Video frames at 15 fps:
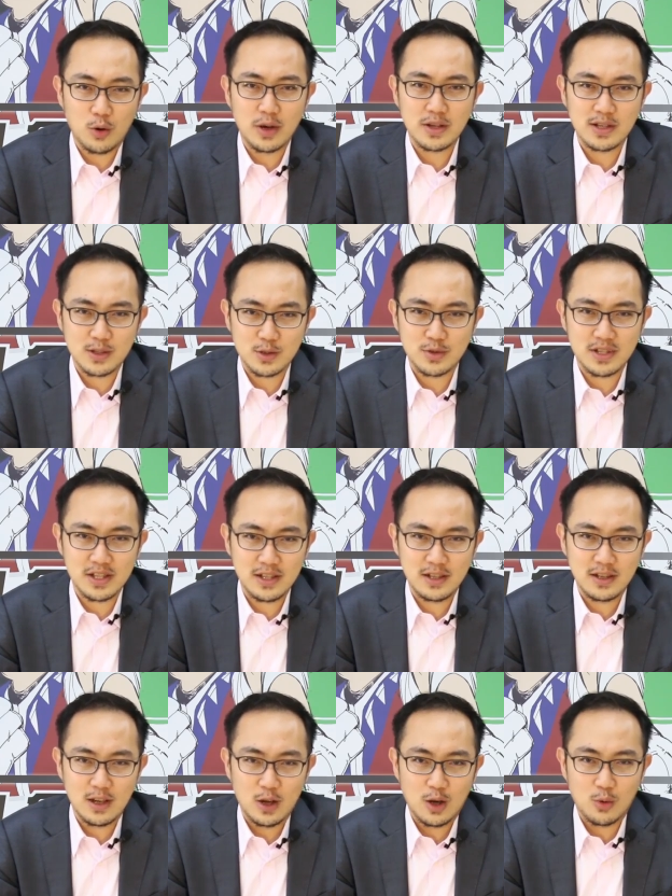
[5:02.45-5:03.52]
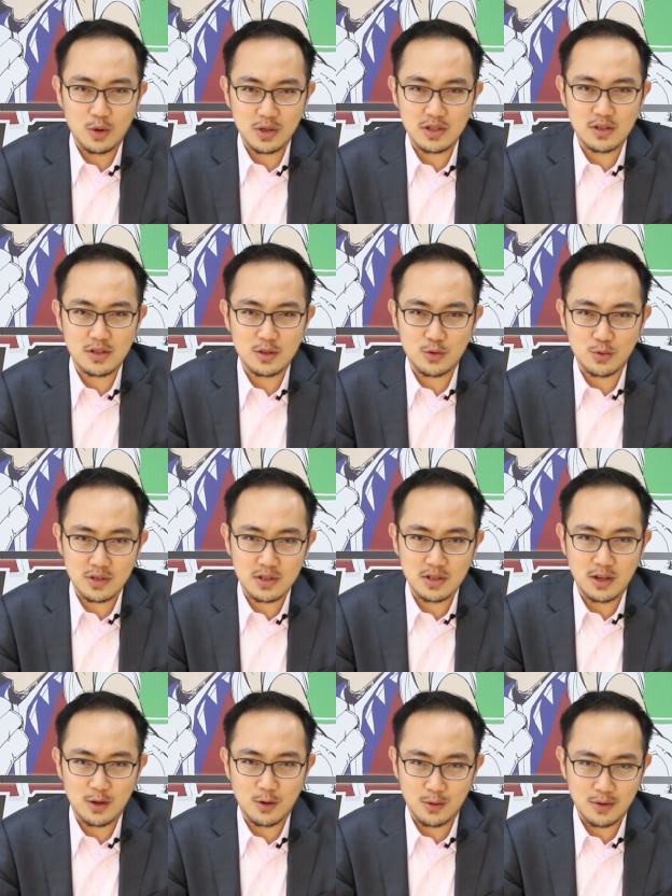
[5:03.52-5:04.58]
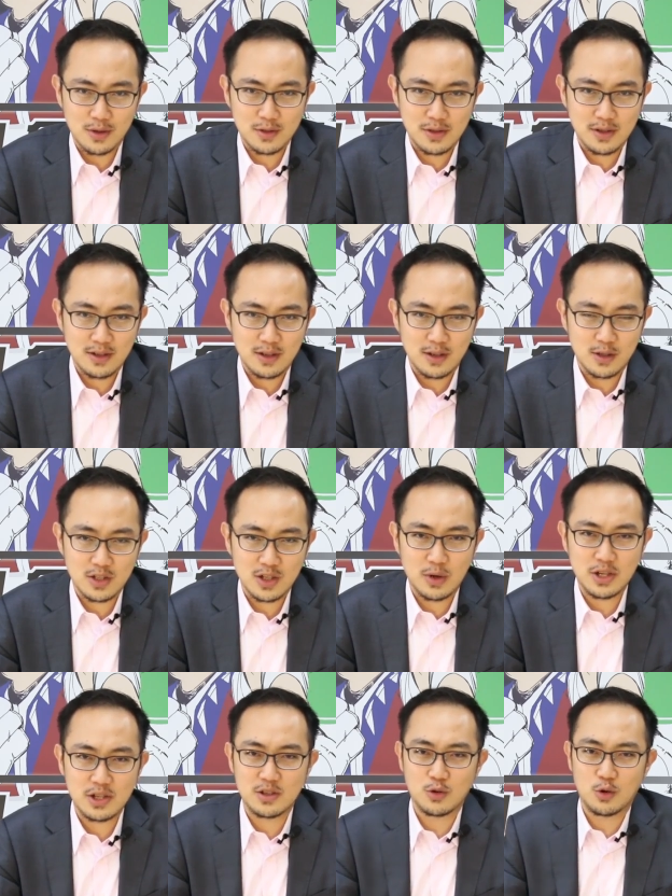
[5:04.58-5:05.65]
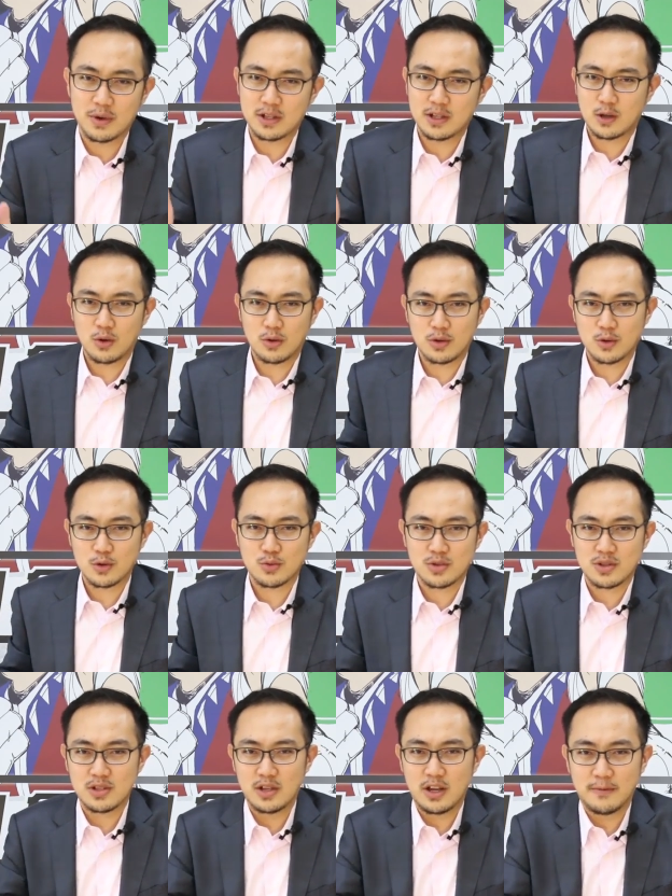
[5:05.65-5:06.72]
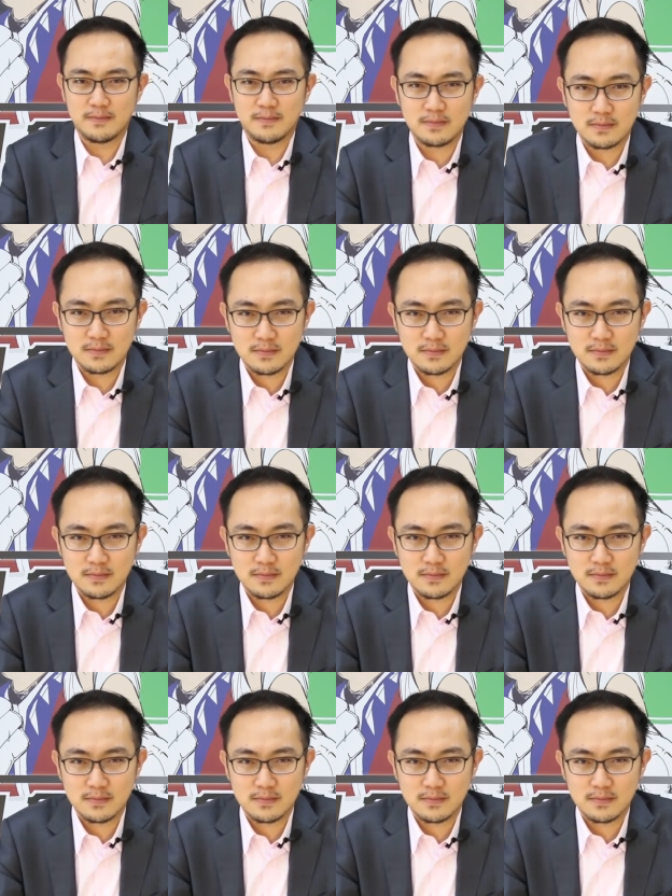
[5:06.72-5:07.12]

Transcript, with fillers: 不会测速机，我是主持人吴国军，和这位是我们的共同主持人。